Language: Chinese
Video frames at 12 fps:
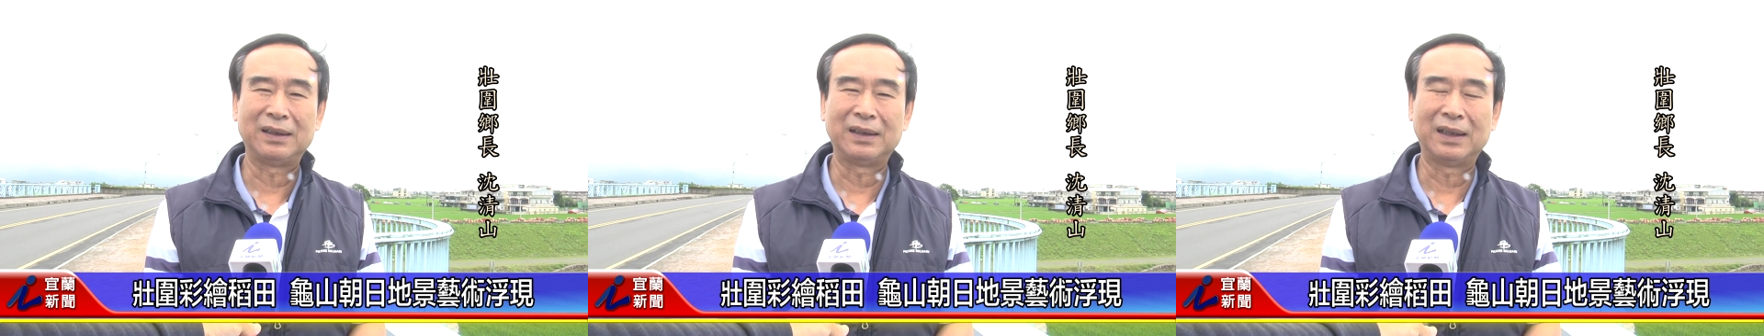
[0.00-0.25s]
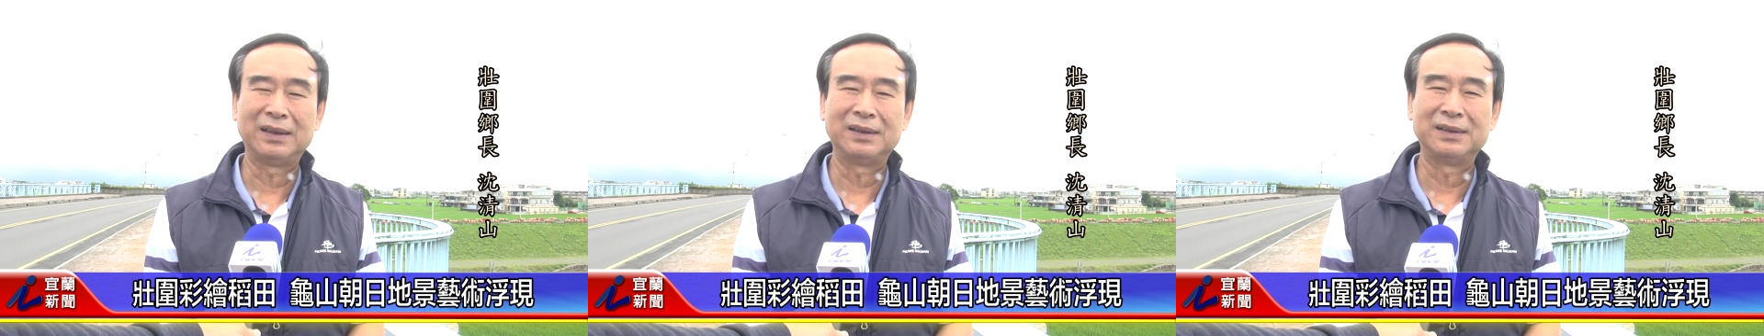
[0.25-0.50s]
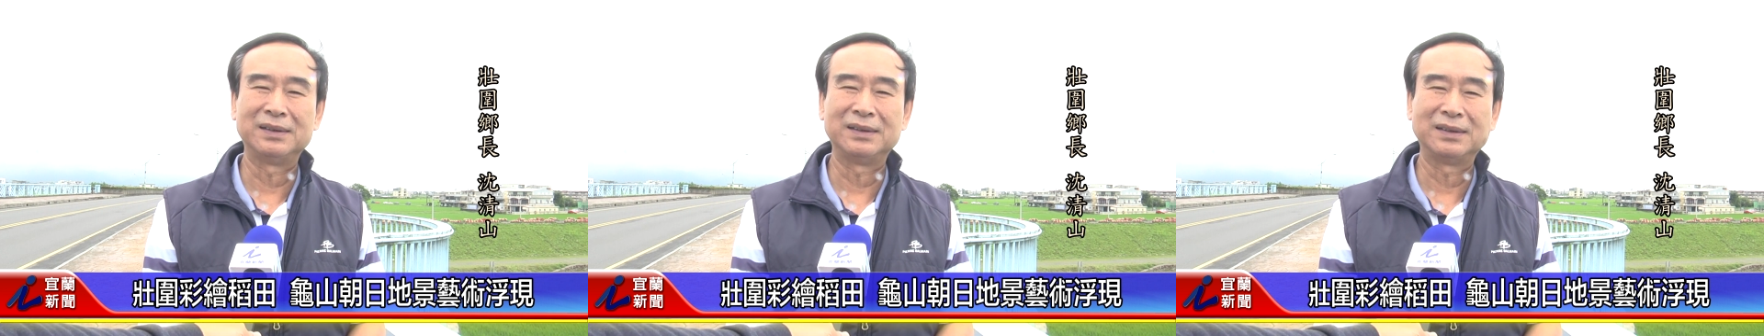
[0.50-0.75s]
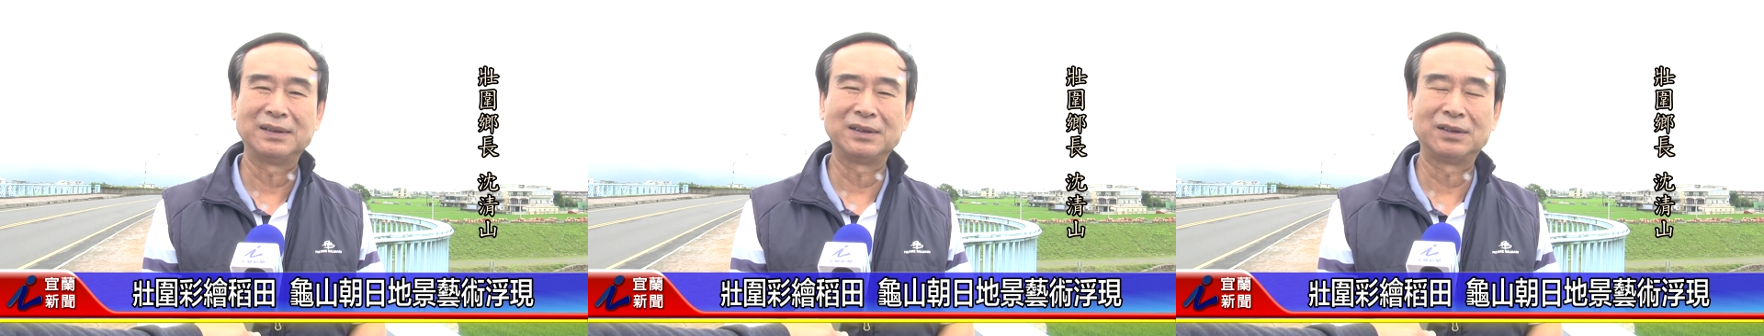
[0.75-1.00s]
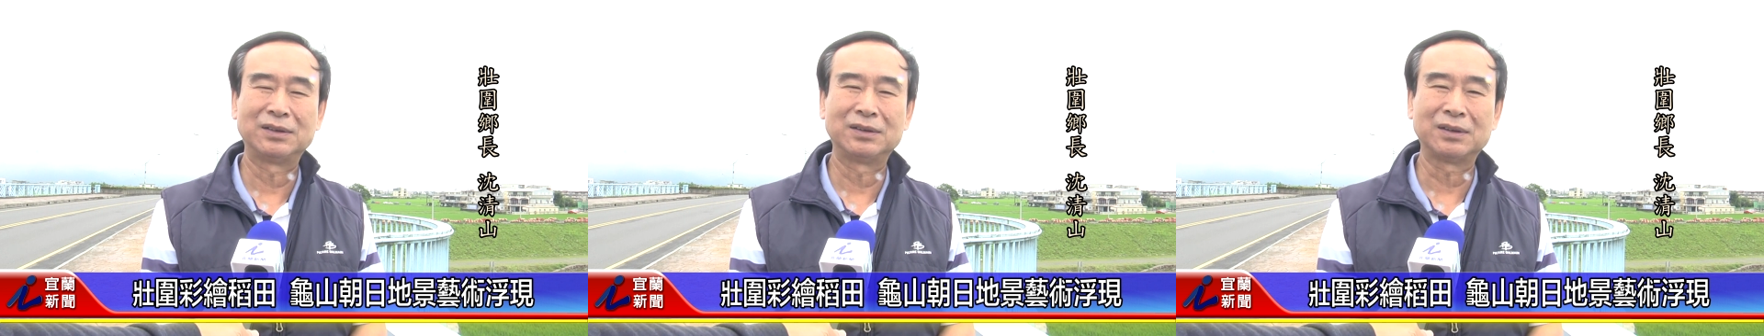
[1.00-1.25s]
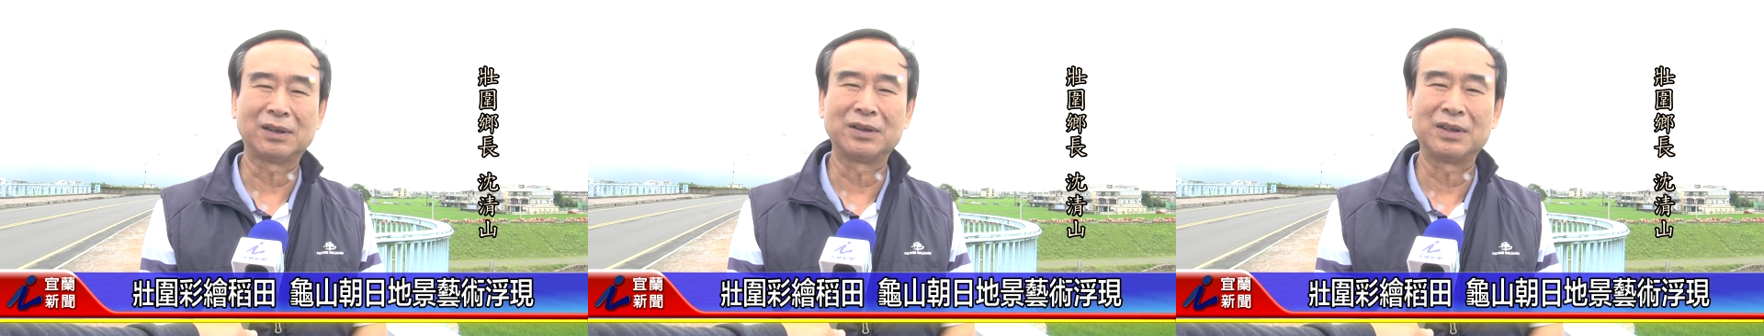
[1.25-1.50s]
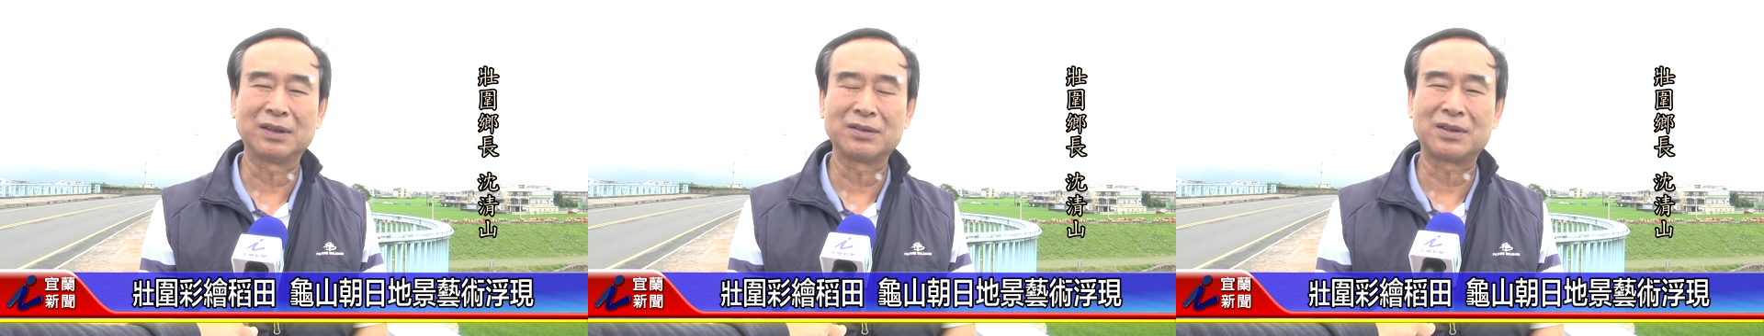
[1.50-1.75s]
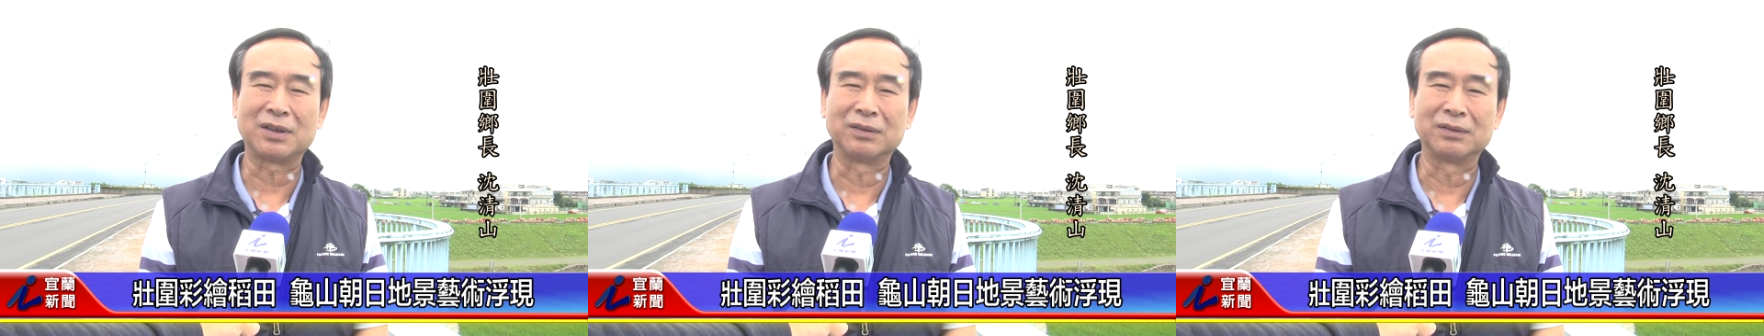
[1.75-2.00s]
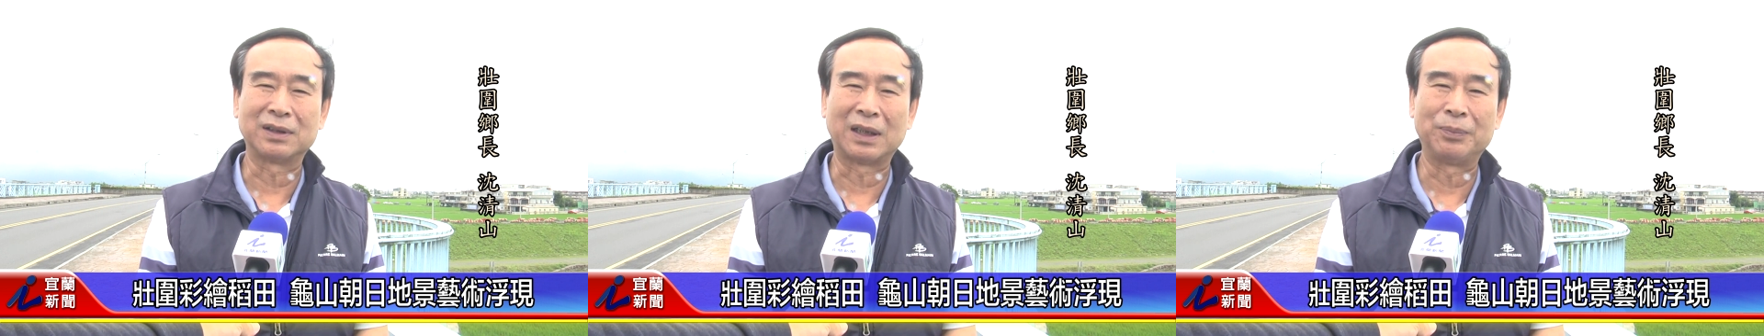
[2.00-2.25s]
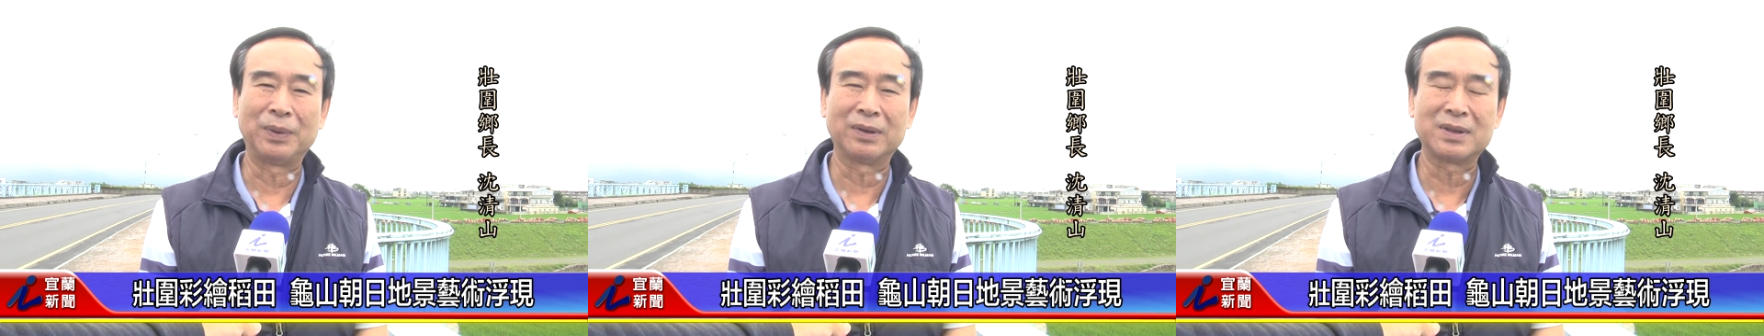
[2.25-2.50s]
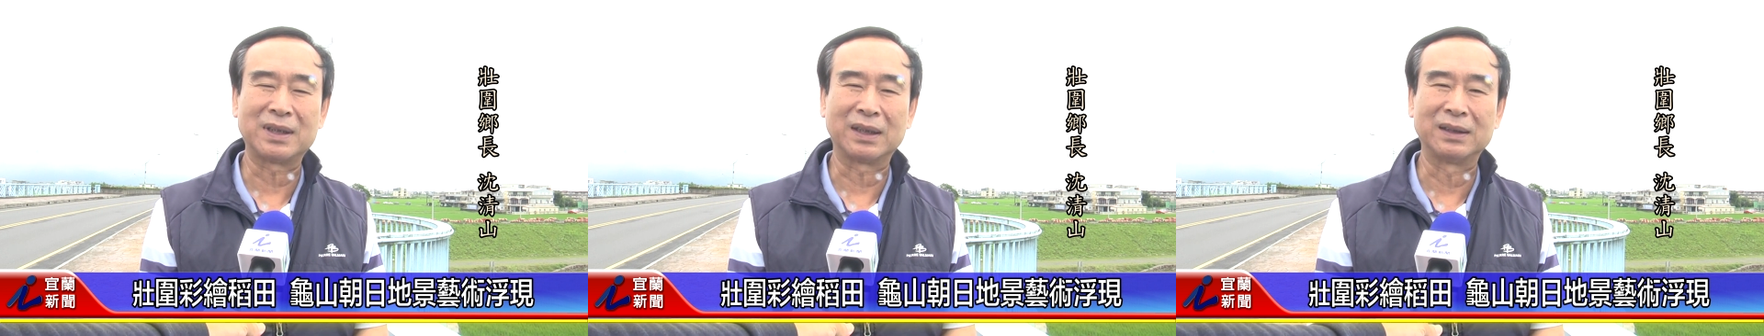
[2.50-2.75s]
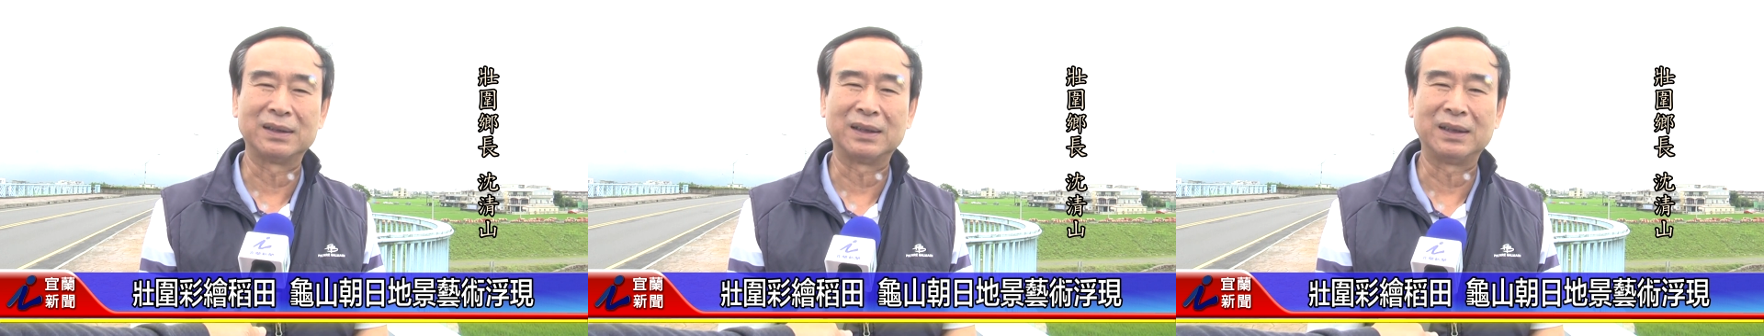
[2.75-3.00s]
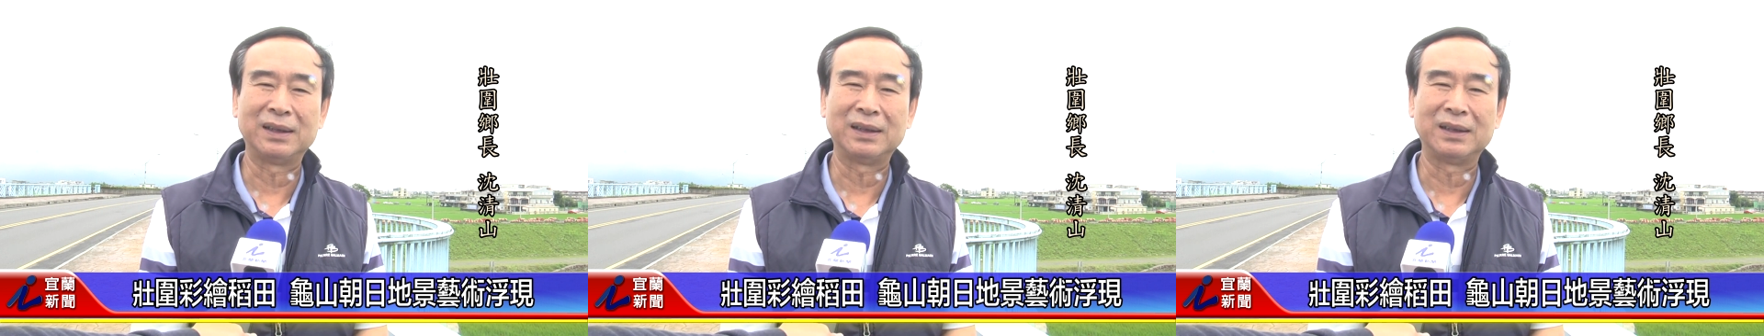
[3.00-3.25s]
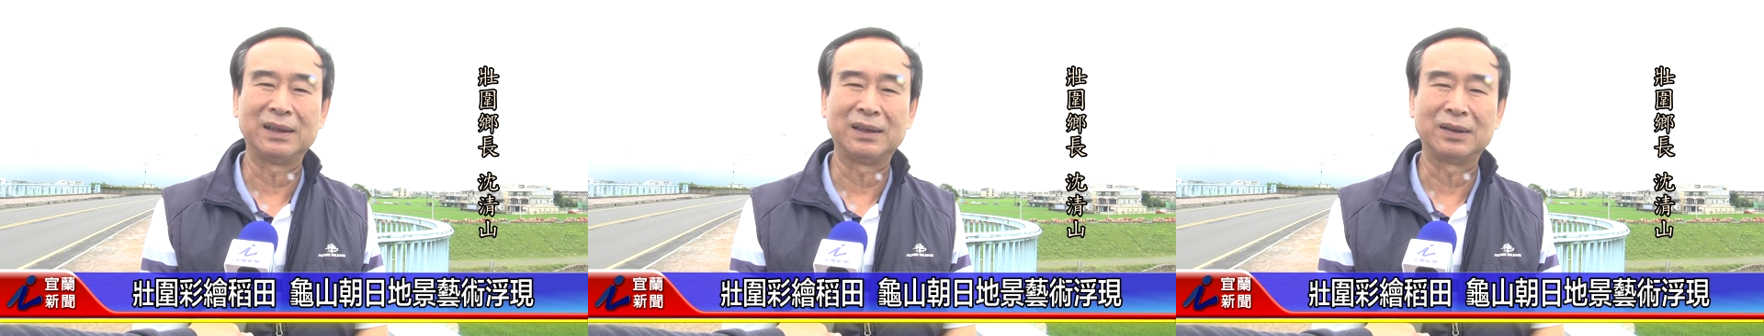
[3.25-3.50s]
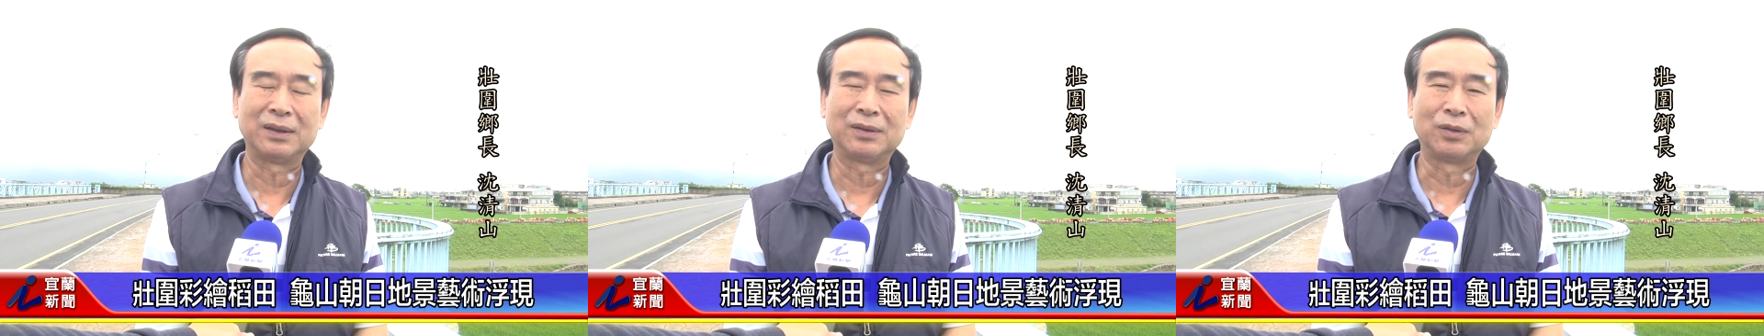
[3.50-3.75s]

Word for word: 咱壮语种上有代表性的一个迄个